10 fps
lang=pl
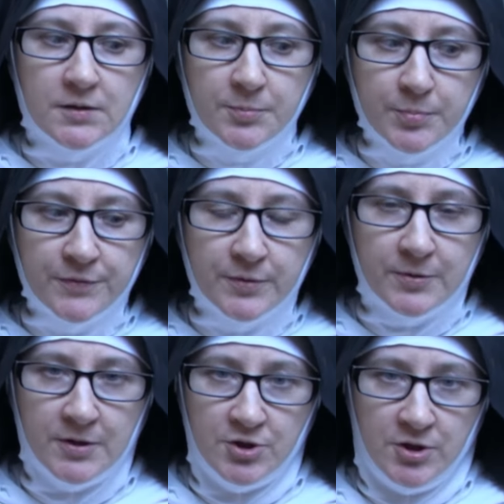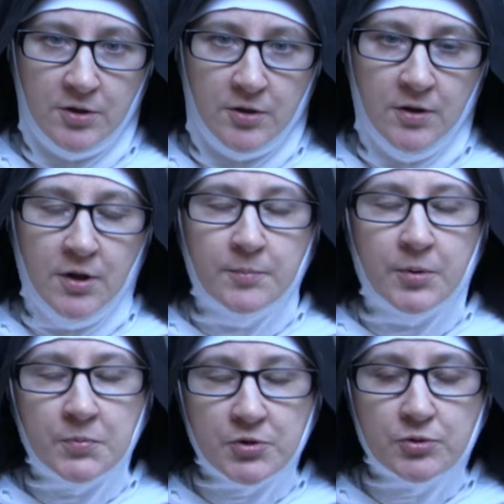I powiem dlaczego.
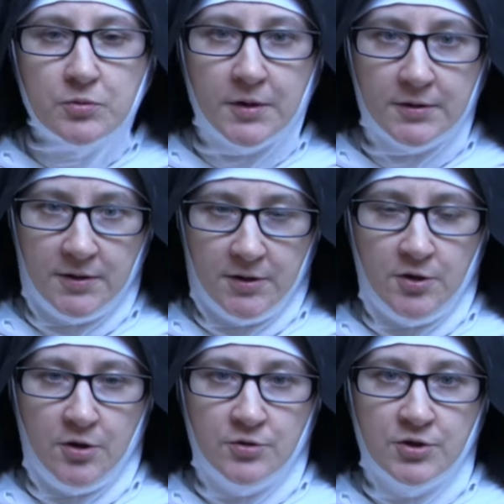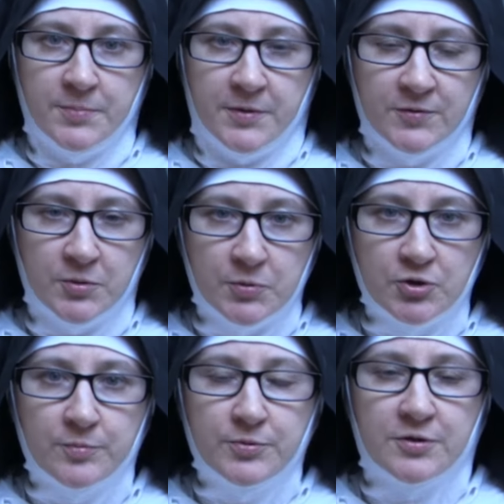Po prostu dlatego, że
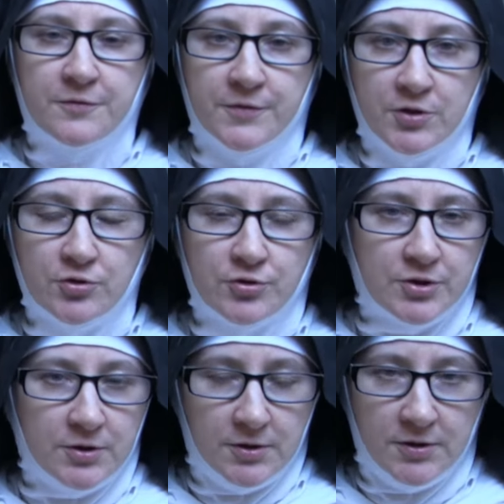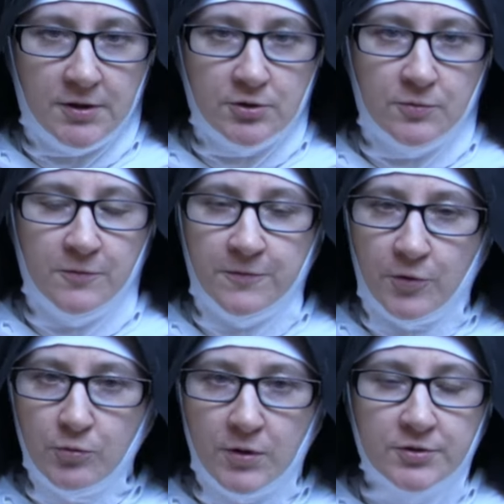prawdopodobnie większość katechetów w
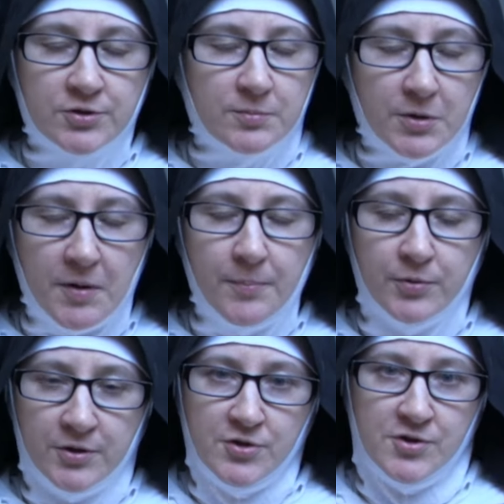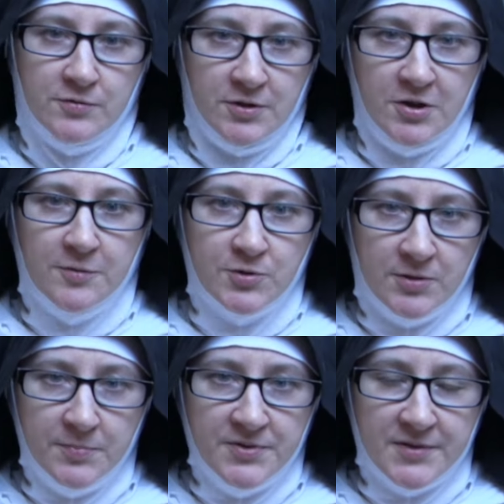ogóle nie miała pojęcia o takich
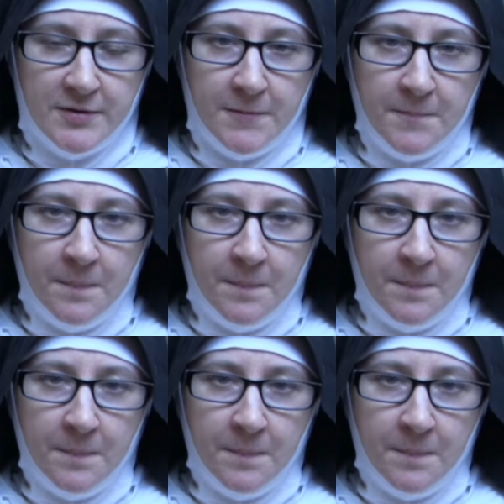przepisach.